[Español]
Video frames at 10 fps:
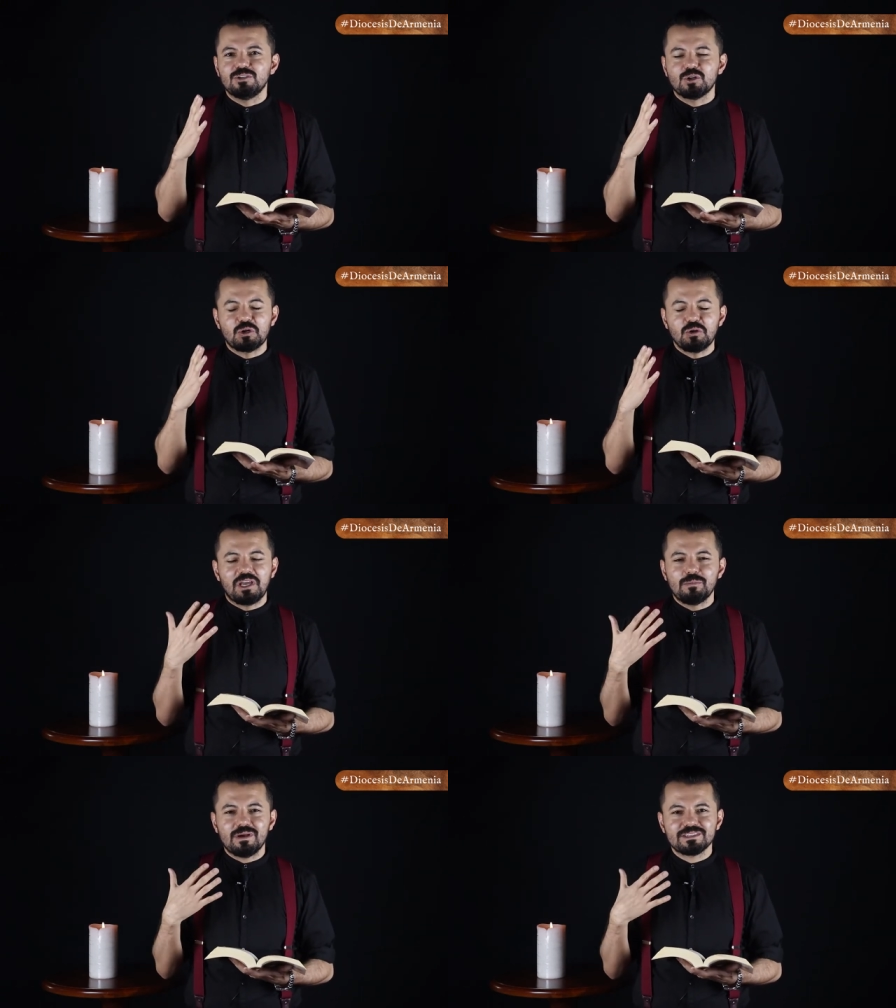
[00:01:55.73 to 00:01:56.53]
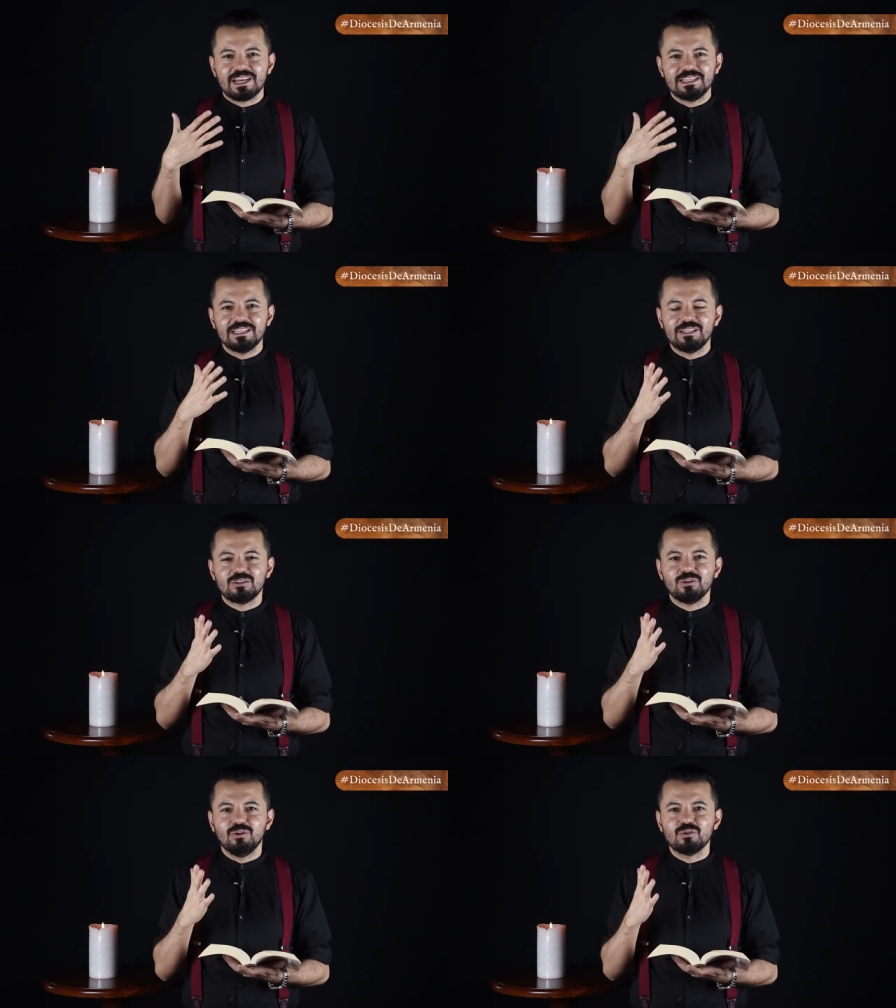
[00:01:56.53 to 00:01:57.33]
yo creo que el más grande de
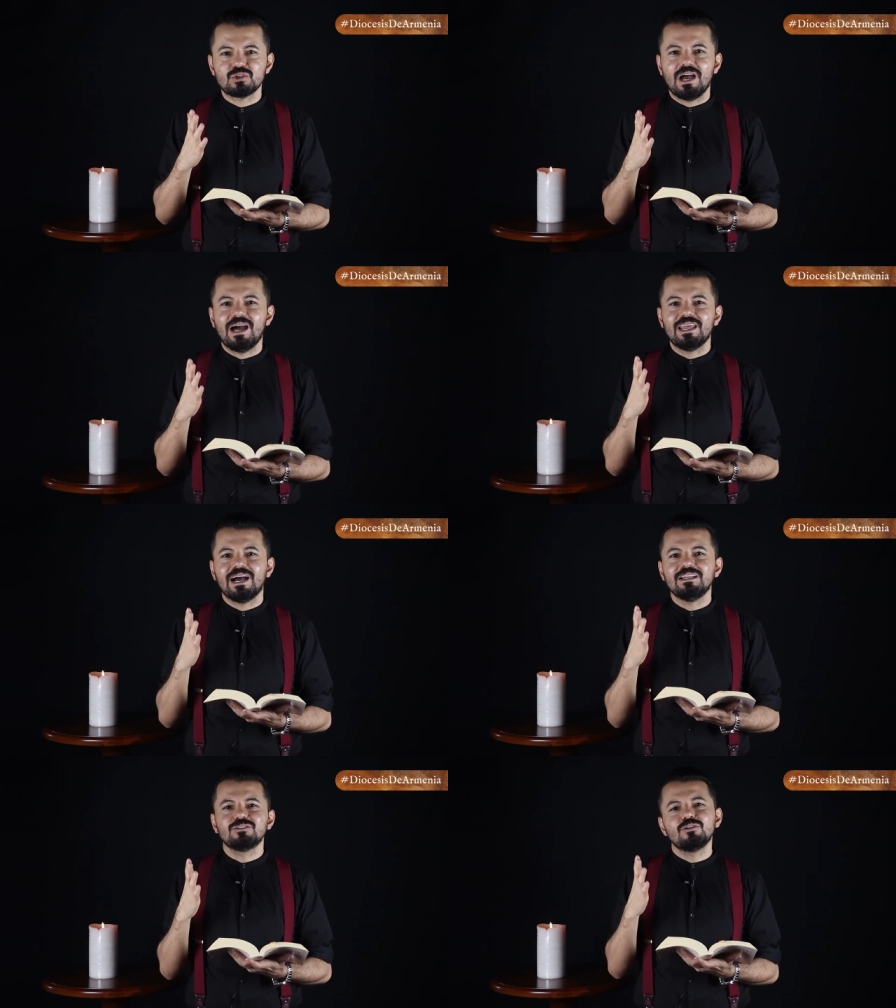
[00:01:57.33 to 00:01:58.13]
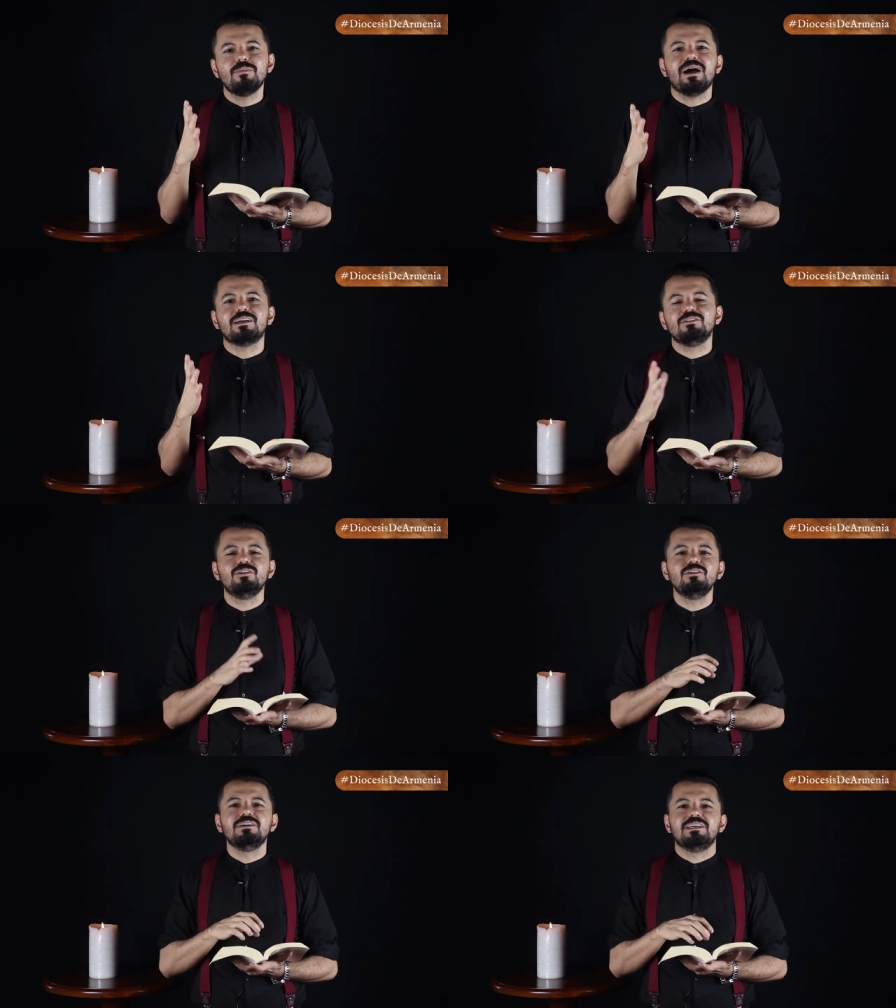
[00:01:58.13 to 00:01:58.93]
todos, Alejandro
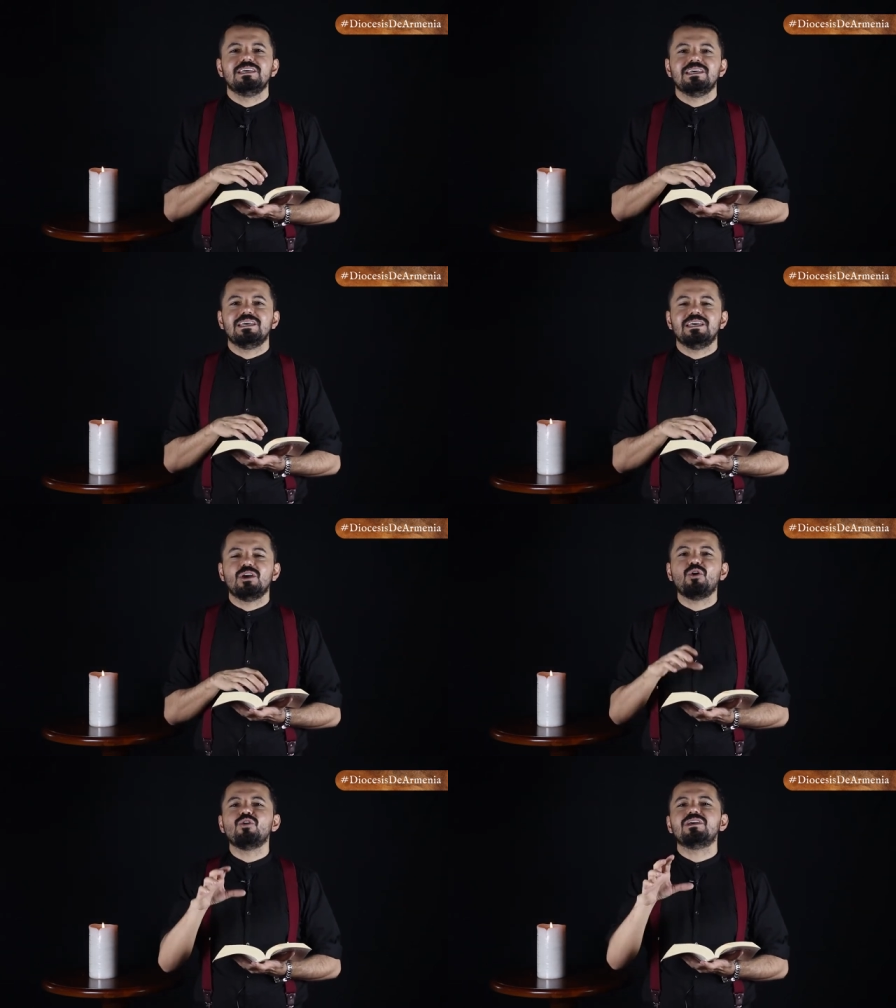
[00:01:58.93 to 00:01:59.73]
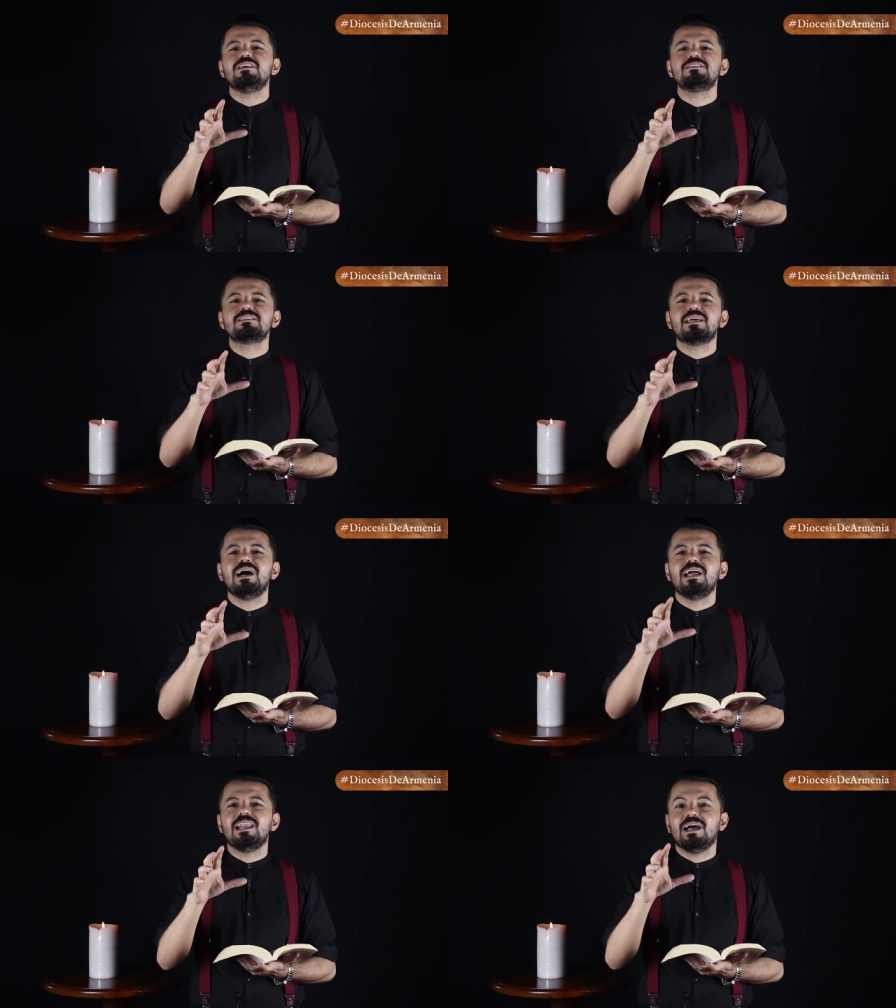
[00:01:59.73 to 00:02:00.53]
Magno, eh,
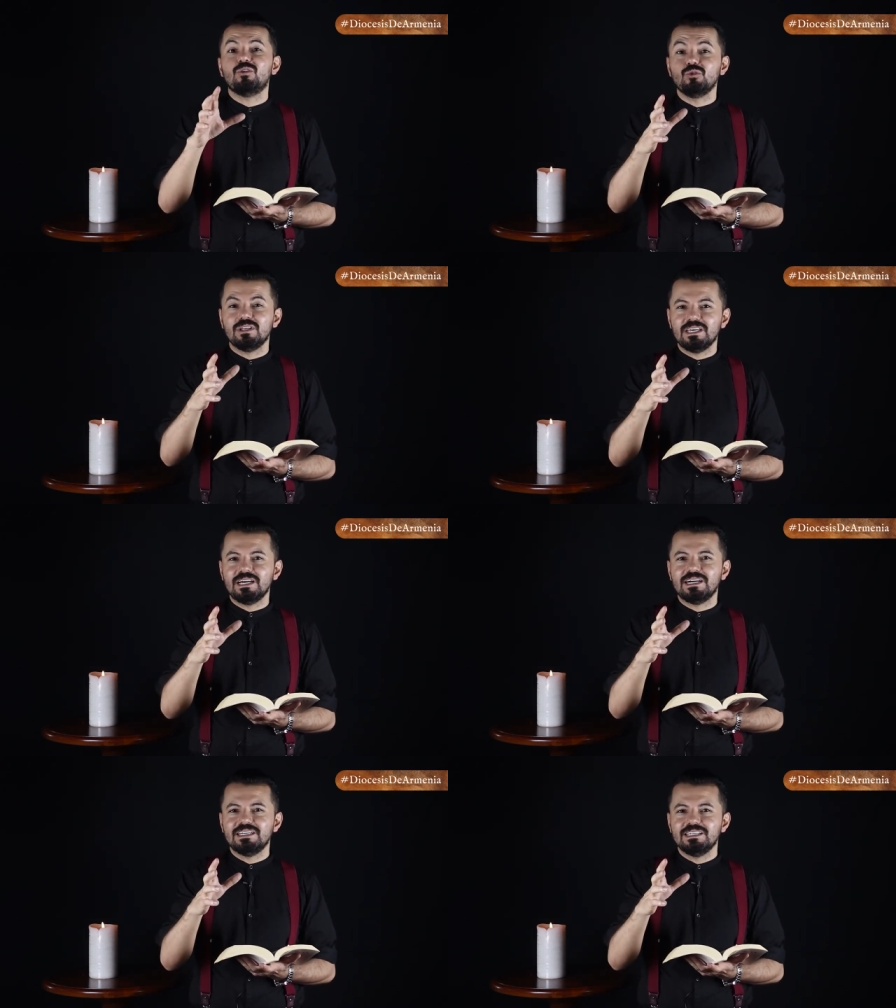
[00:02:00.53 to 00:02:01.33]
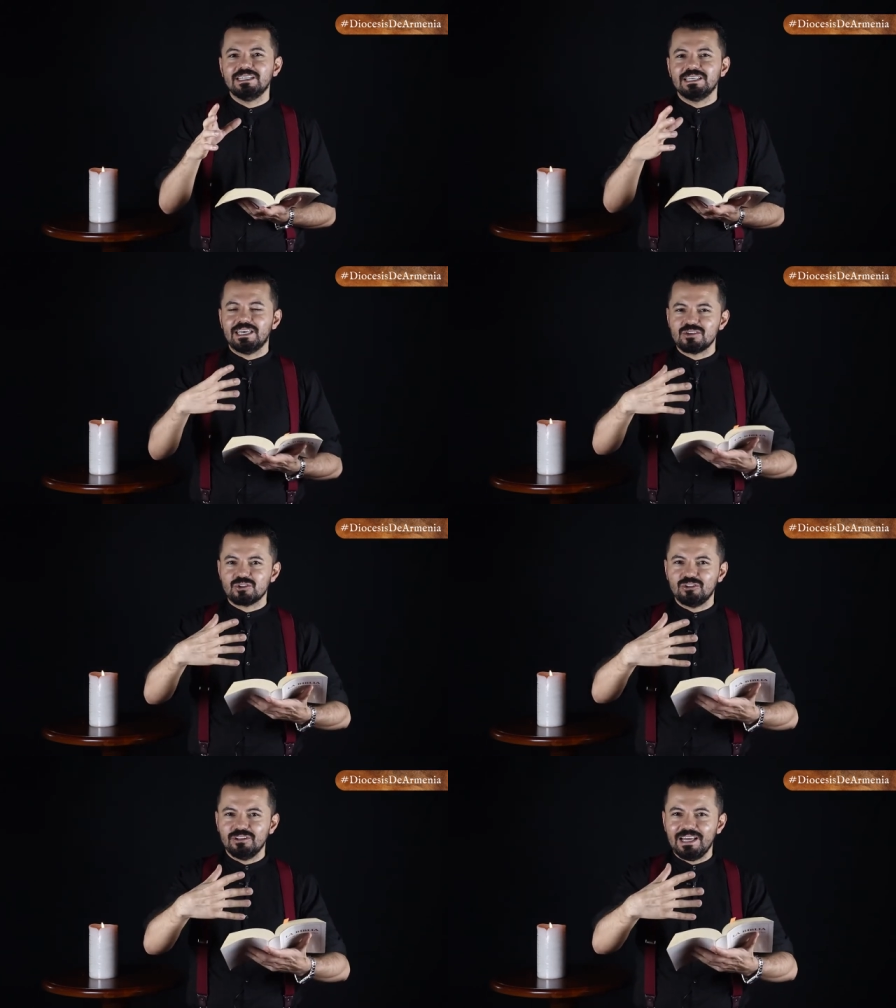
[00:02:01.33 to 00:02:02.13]
conquista la Judea, que
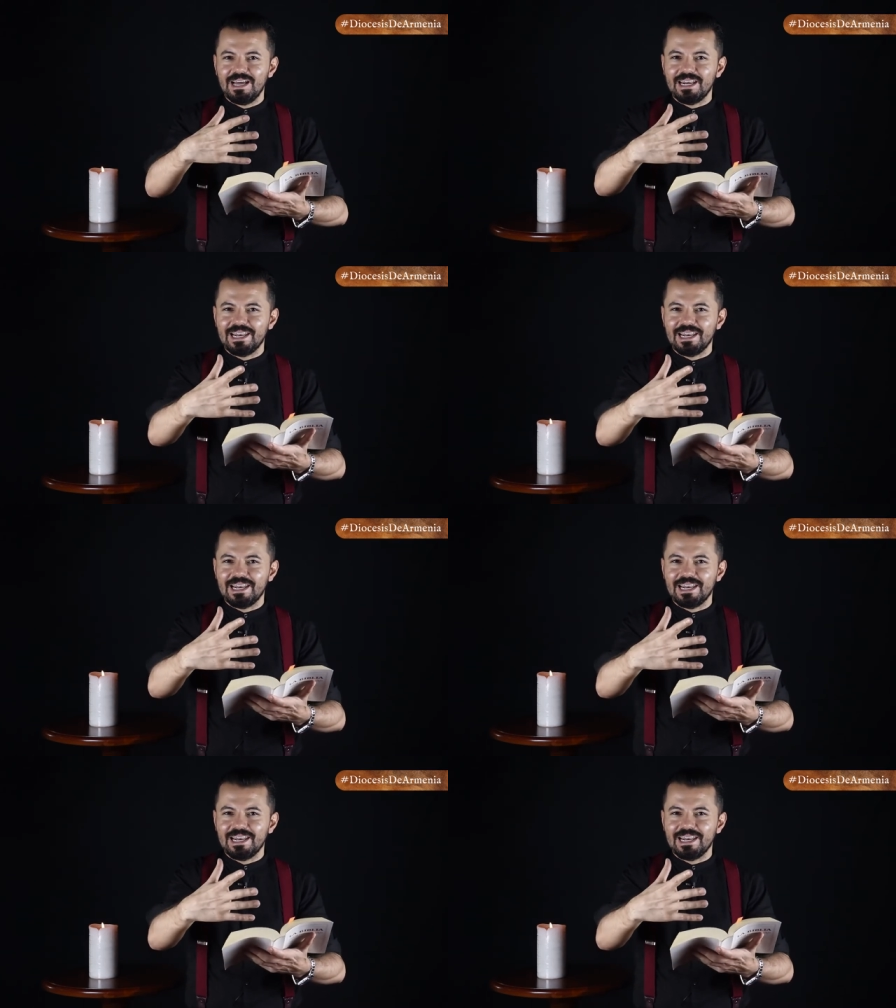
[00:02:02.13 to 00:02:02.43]
es toda